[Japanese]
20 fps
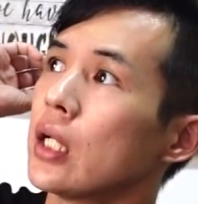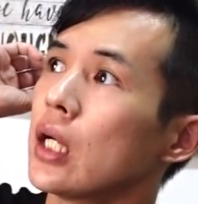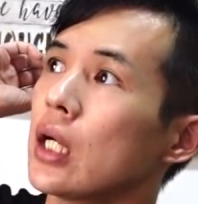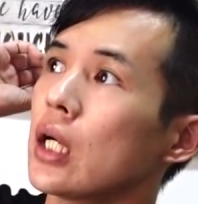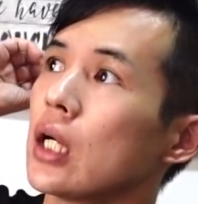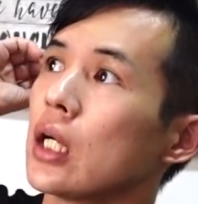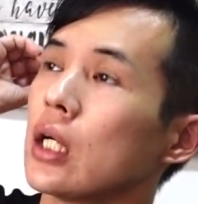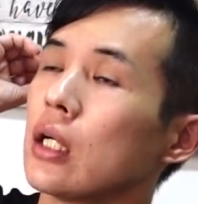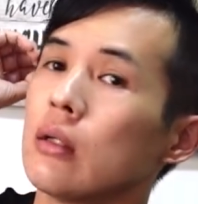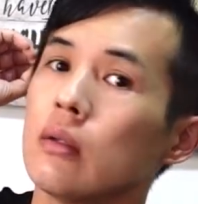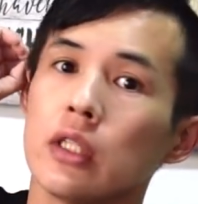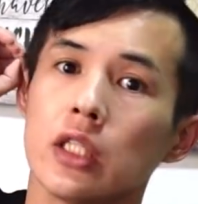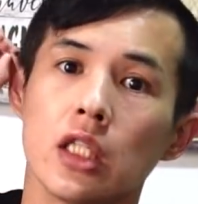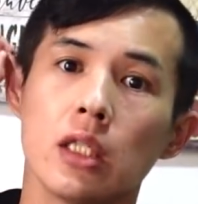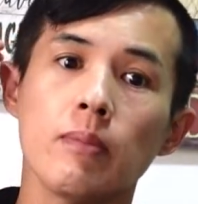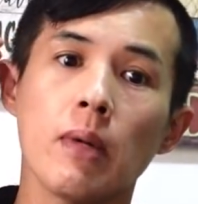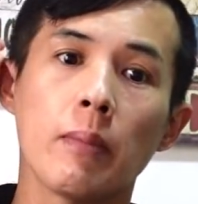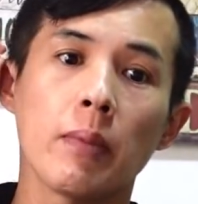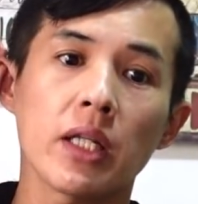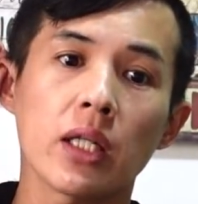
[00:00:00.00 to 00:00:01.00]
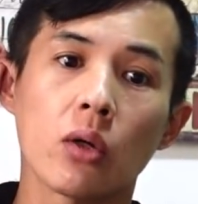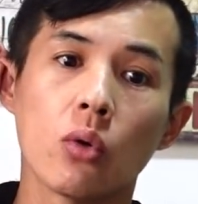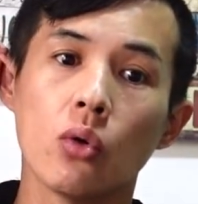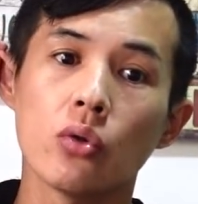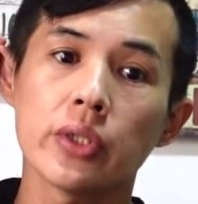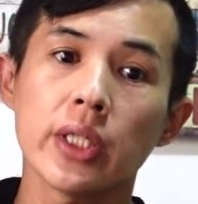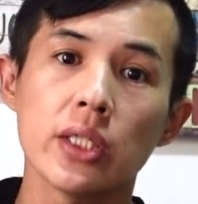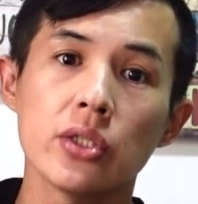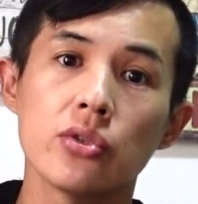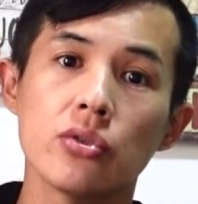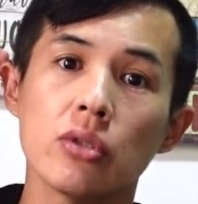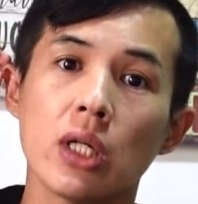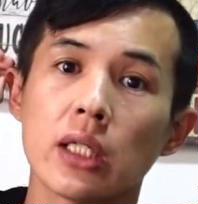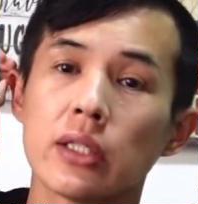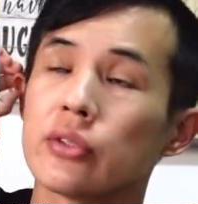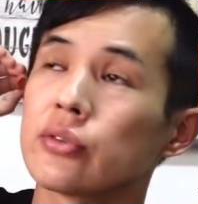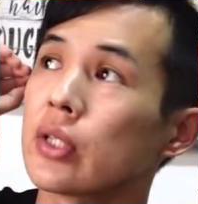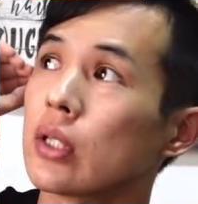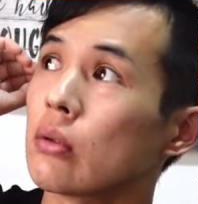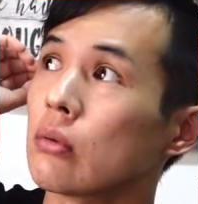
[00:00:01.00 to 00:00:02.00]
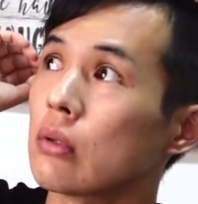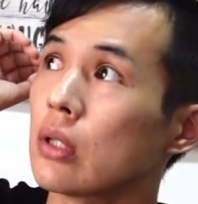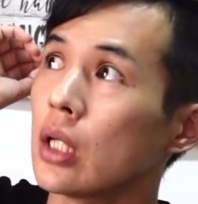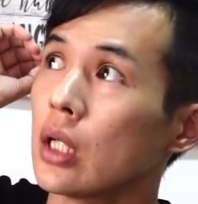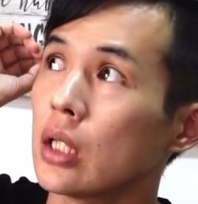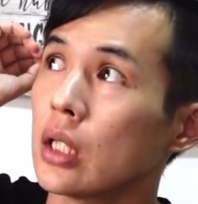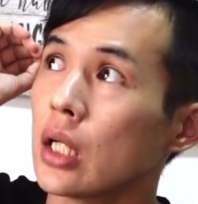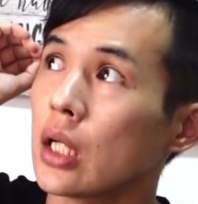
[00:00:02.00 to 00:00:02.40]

なんか、今まだ午前中なんですけどね、